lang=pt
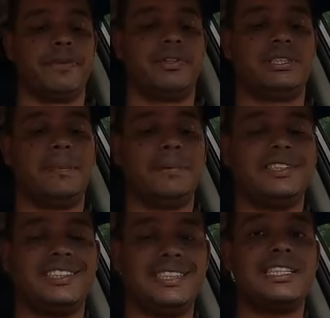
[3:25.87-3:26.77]
Você
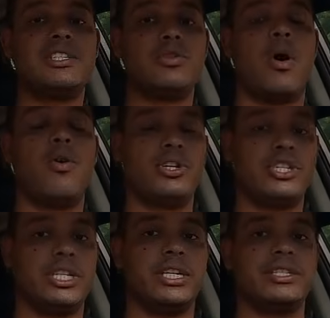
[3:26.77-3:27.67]
precisa de uma
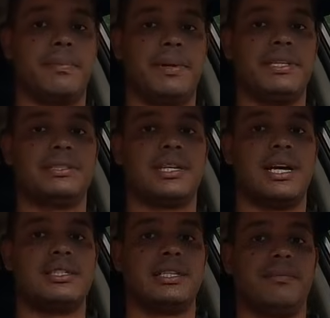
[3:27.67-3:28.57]
rotina de
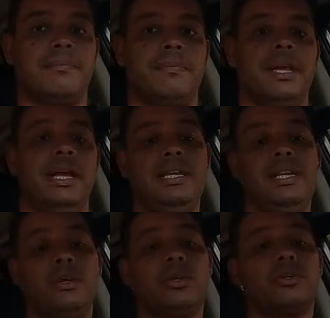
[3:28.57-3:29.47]
aprendizagem.
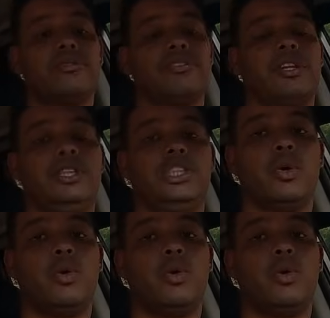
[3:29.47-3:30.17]
E eu não estou falando de